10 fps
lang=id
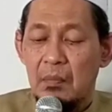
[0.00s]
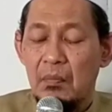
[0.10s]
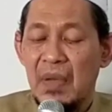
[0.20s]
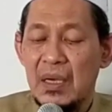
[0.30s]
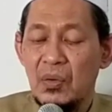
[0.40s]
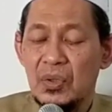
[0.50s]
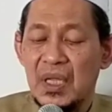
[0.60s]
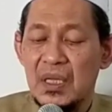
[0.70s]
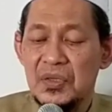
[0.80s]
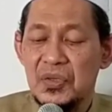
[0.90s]

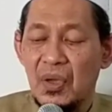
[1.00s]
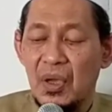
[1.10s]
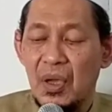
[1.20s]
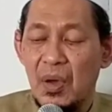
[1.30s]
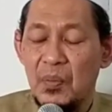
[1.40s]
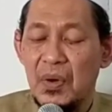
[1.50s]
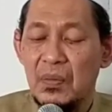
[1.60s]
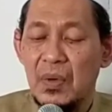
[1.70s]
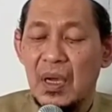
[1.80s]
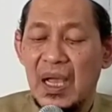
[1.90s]
manutai sapa
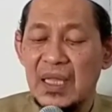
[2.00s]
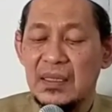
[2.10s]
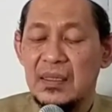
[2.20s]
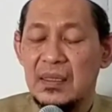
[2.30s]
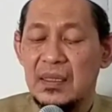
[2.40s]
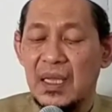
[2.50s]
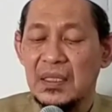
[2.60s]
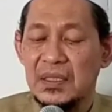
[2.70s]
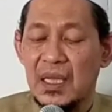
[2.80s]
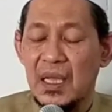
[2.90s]
wong
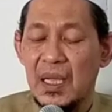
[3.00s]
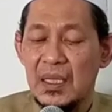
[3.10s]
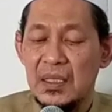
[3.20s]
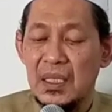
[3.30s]
haddasa